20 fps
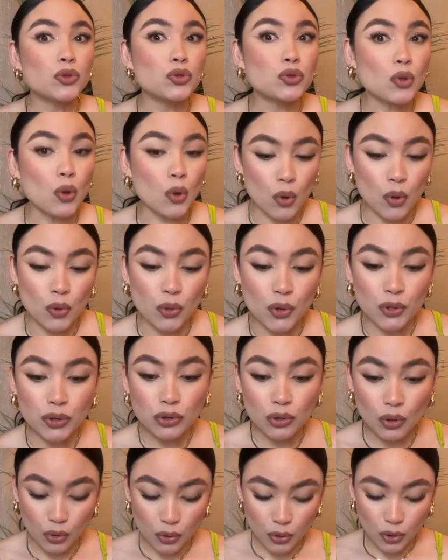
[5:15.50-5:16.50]
Todo,
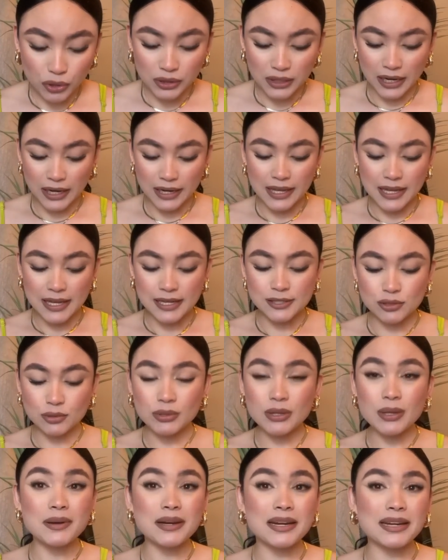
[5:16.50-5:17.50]
todo trae esto y
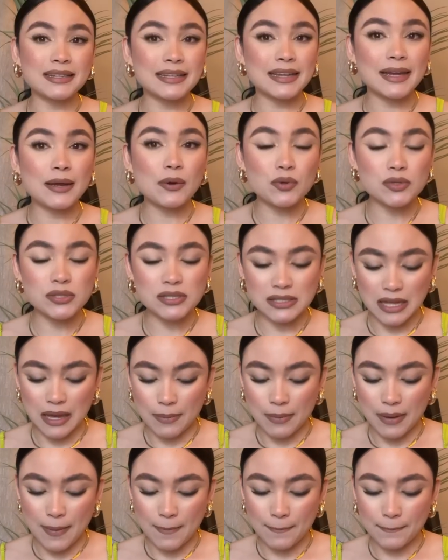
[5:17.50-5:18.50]
de verdad que
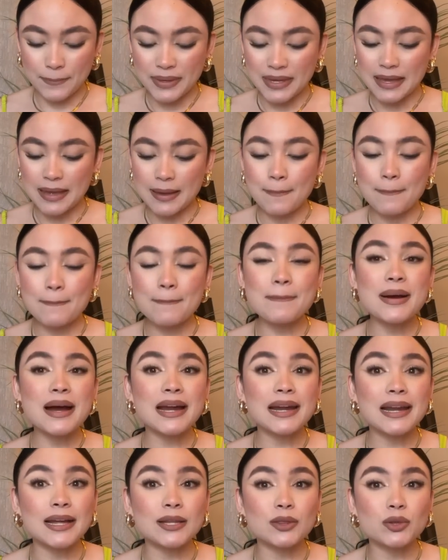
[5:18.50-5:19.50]
costaba bien
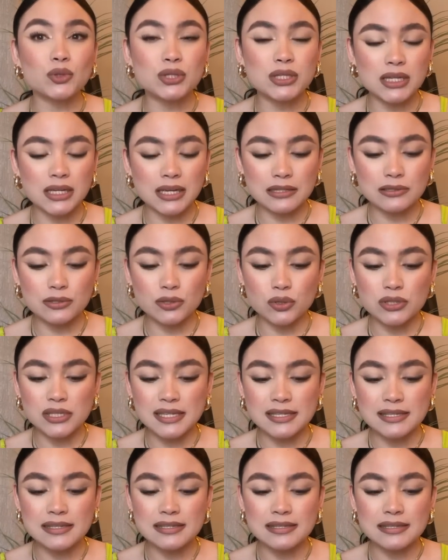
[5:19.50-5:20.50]
barato, chicas. No sé
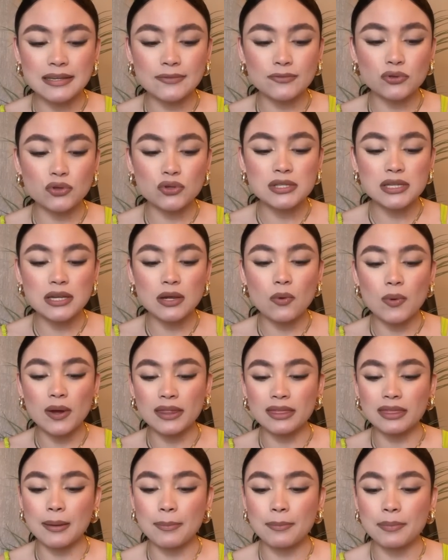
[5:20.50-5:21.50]
si
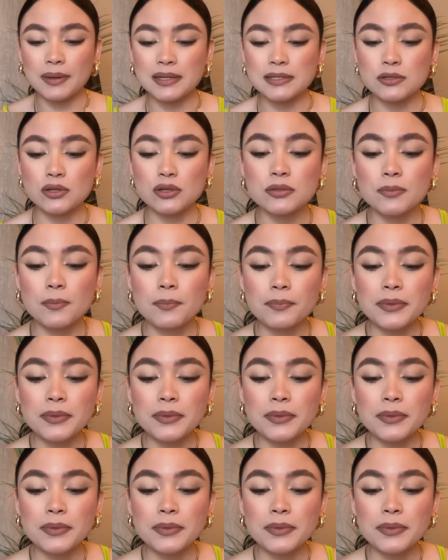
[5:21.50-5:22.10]
150 pesos.